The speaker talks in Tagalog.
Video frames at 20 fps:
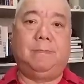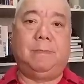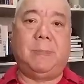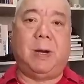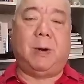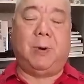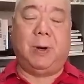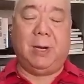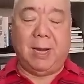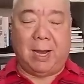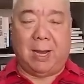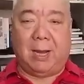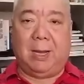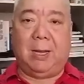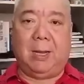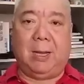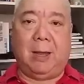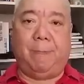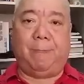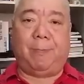mawala
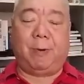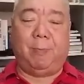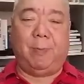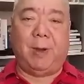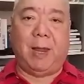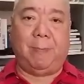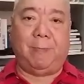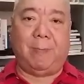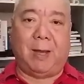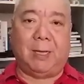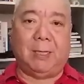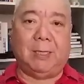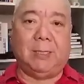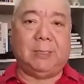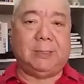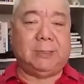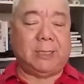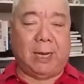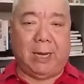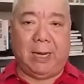ang problema
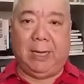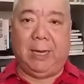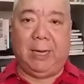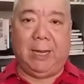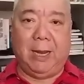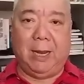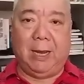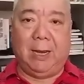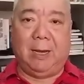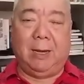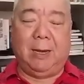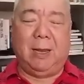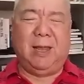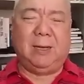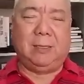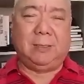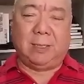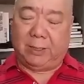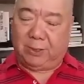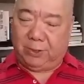sa illegal
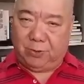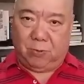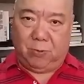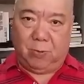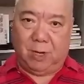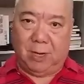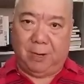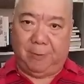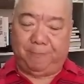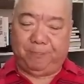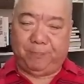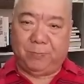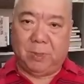na droga.